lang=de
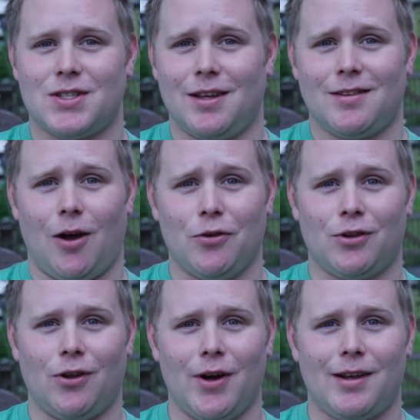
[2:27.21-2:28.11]

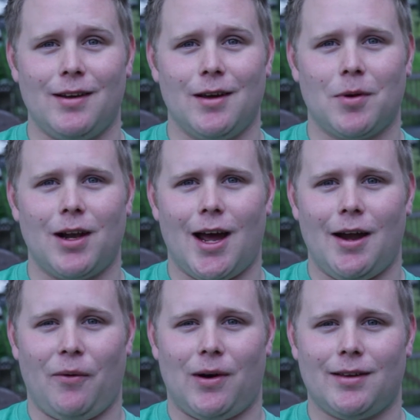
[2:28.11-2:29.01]
10.000 Leute hier im
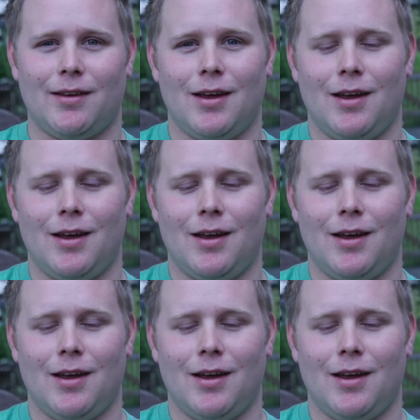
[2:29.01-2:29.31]
kleinen Ort.